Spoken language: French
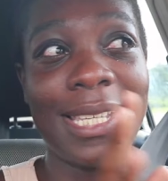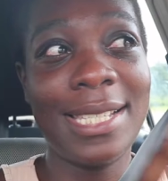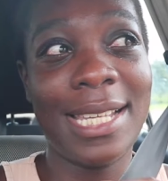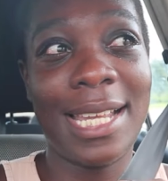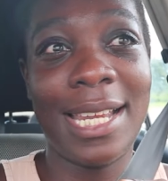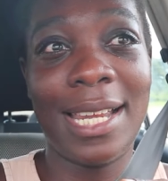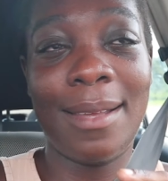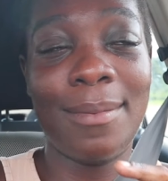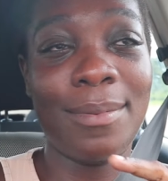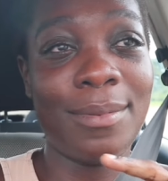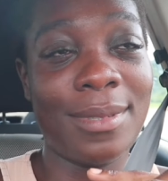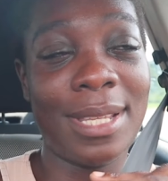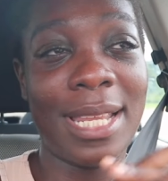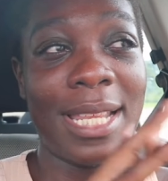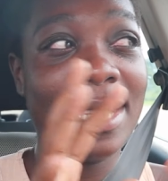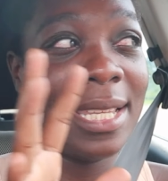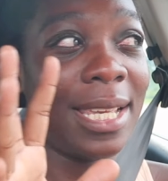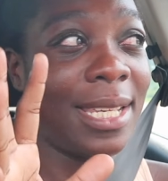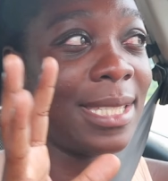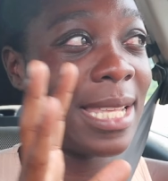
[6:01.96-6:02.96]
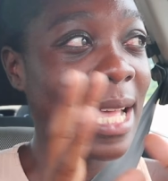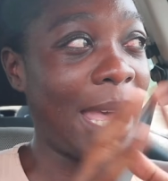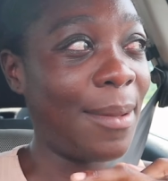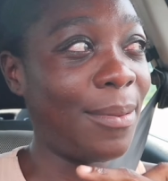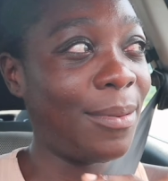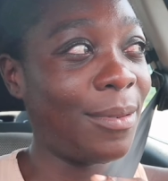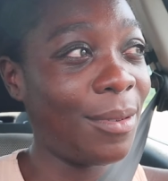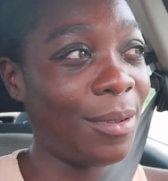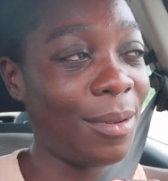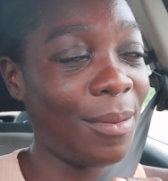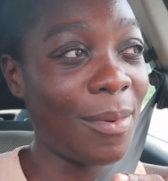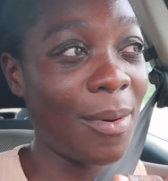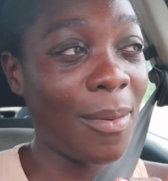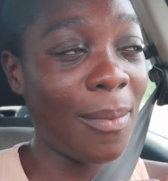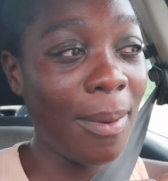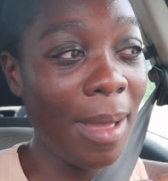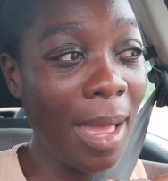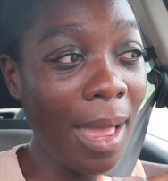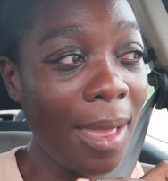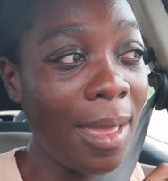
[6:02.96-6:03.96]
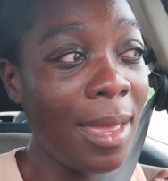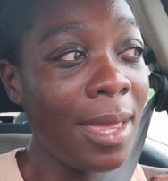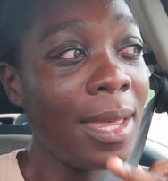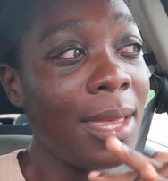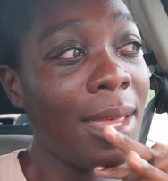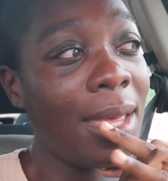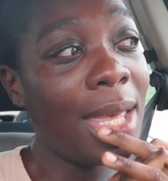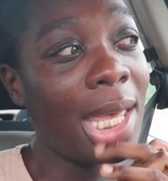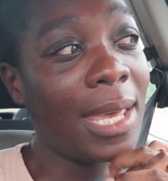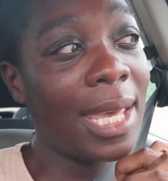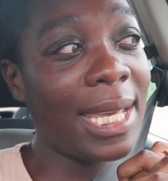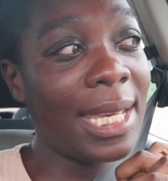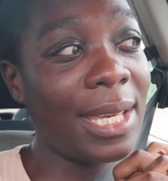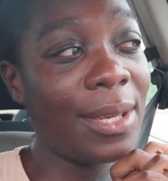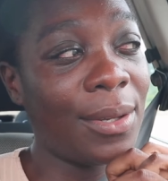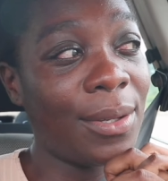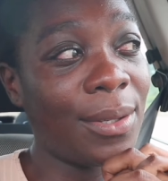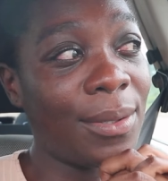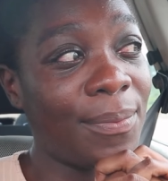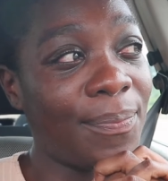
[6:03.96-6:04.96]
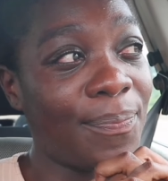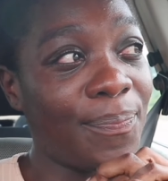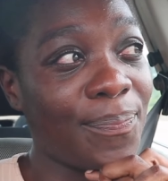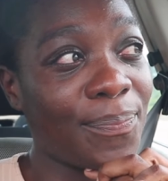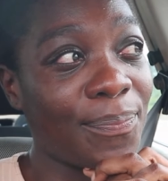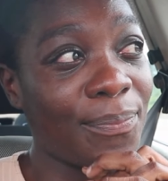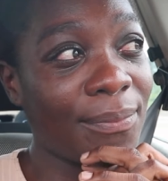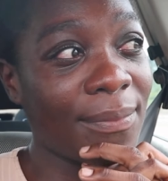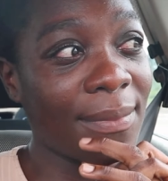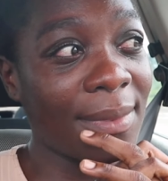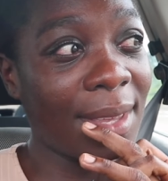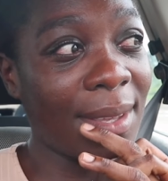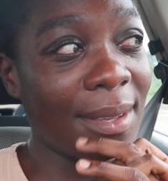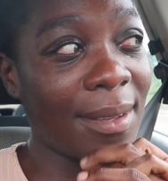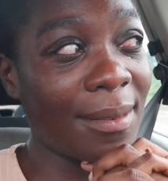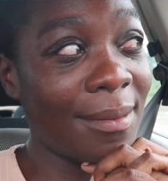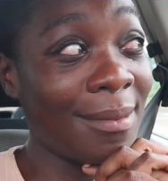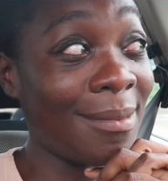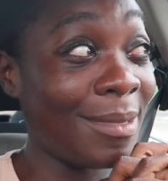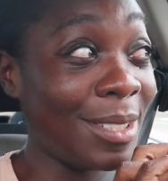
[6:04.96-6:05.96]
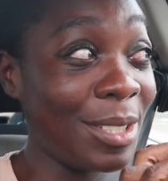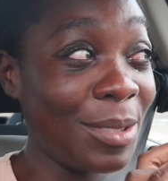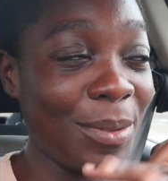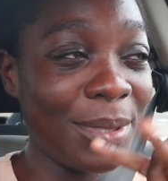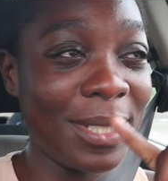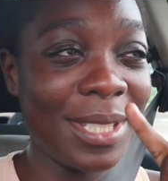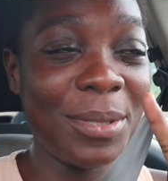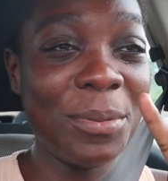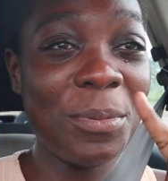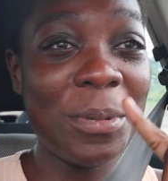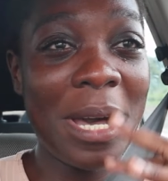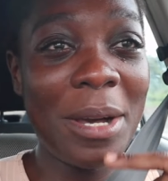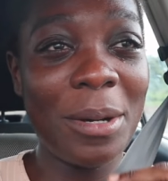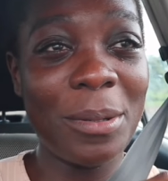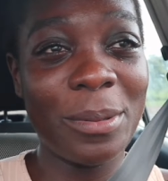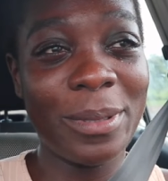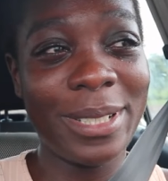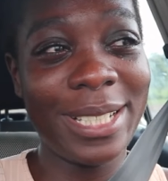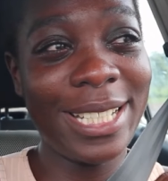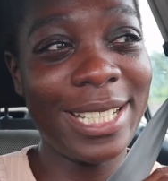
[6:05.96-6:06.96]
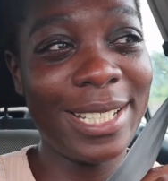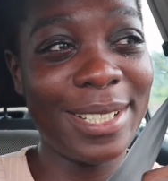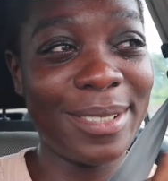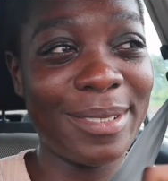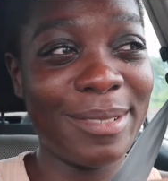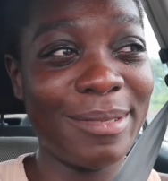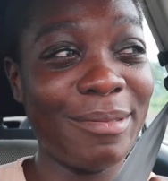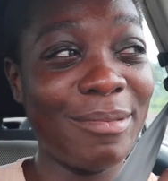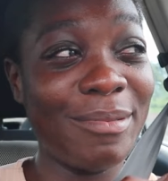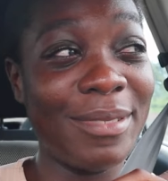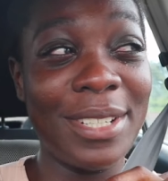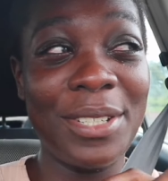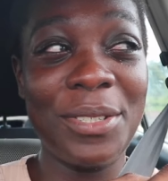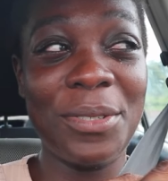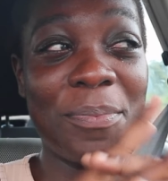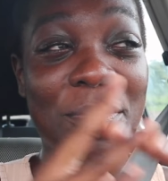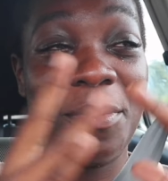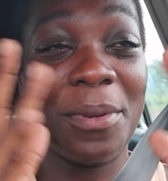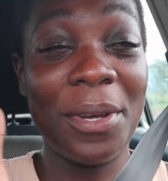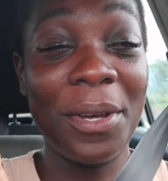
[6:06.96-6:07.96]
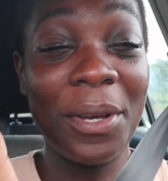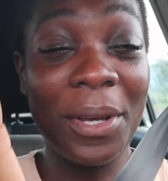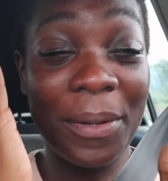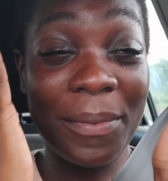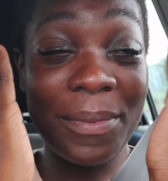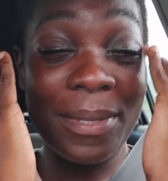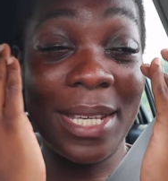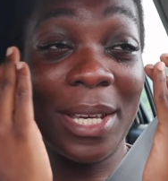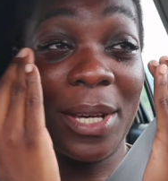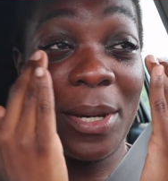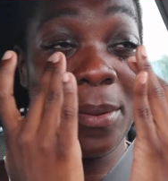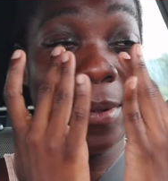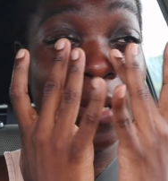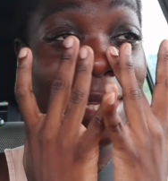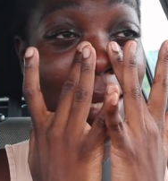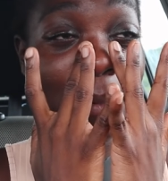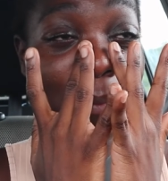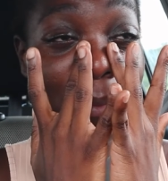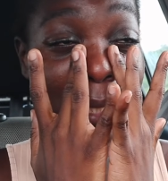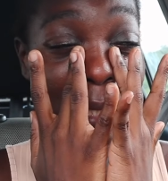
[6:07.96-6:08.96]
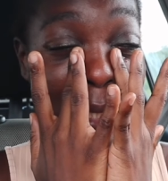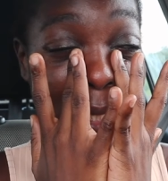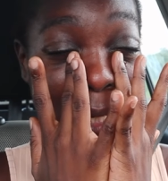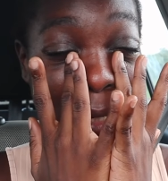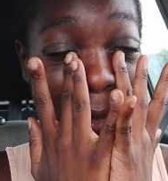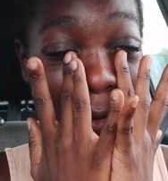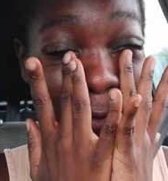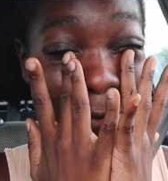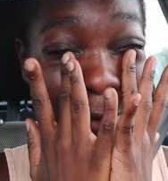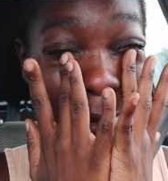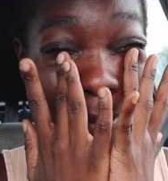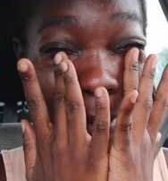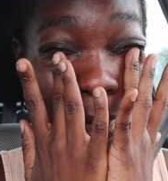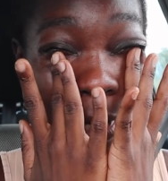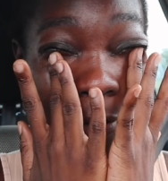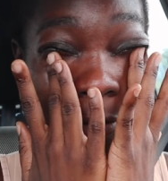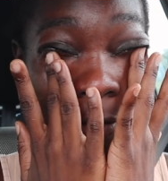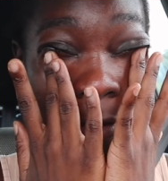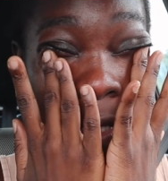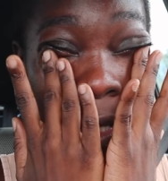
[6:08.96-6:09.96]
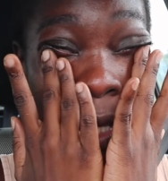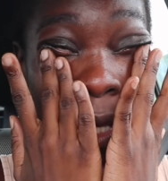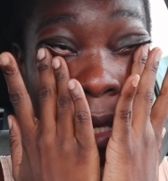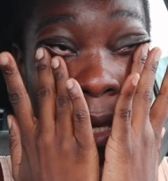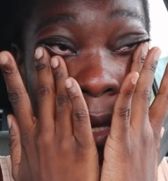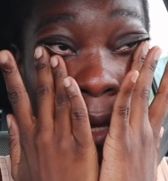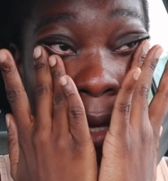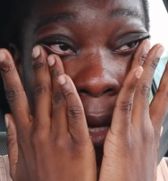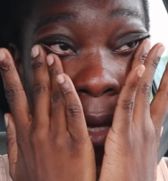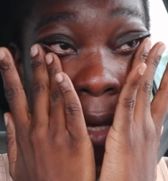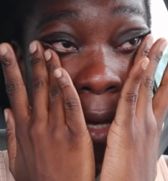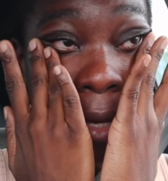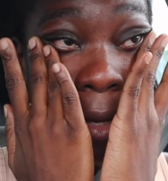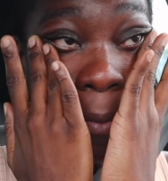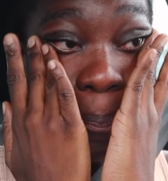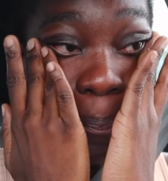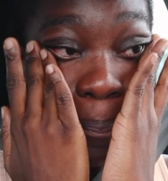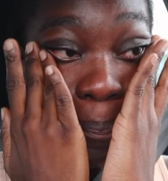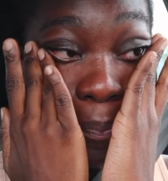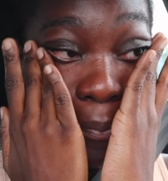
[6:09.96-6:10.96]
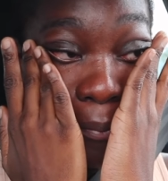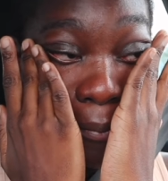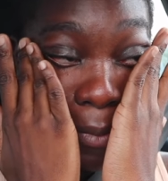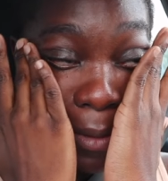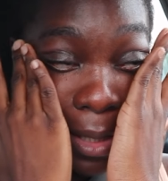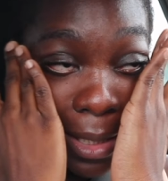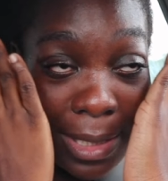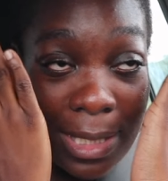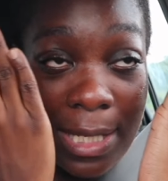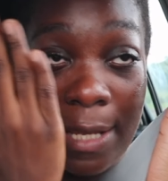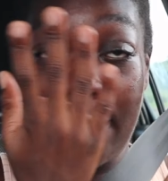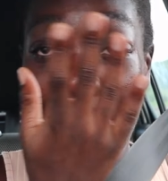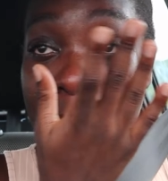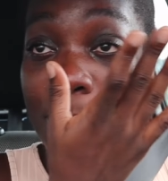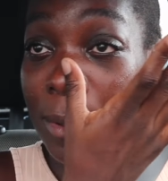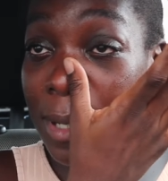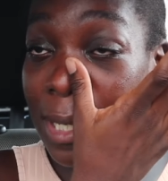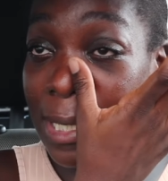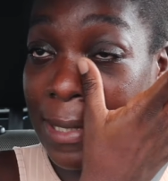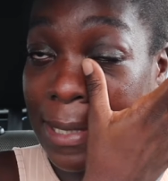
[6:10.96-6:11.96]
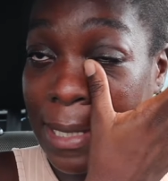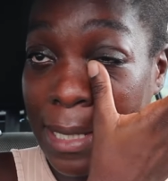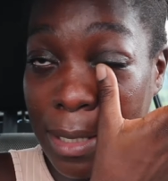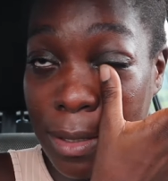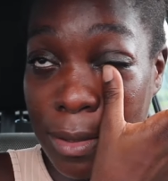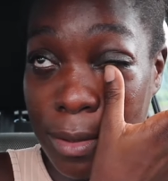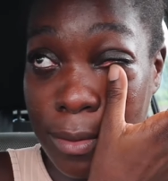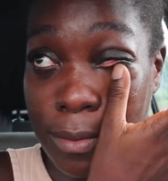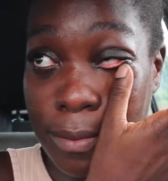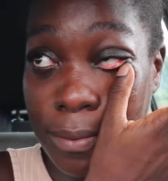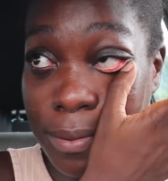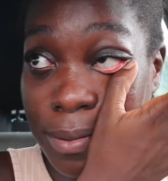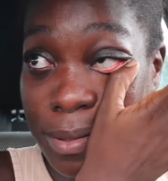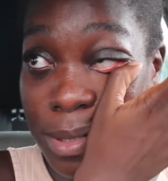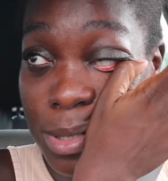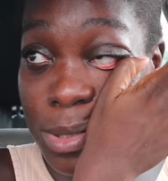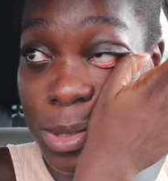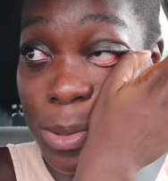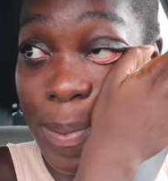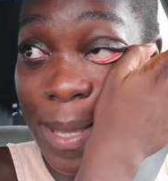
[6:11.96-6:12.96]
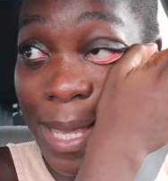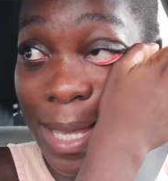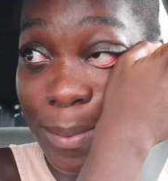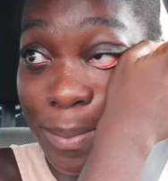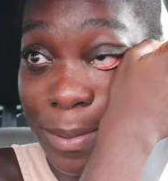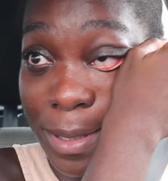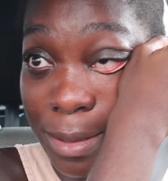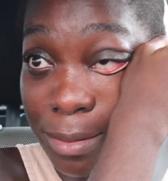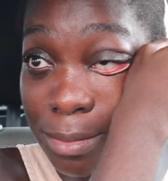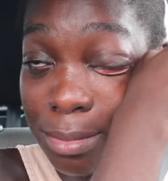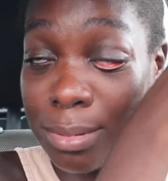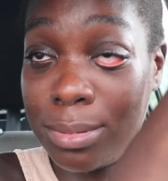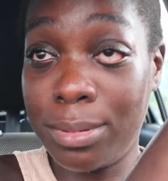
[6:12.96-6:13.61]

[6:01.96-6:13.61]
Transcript: ça l'intéresse absolument pas et moi je me dis waouh Moi je pleure comme ça comme une imbécile enfin bref ça a vraiment été euh, super bien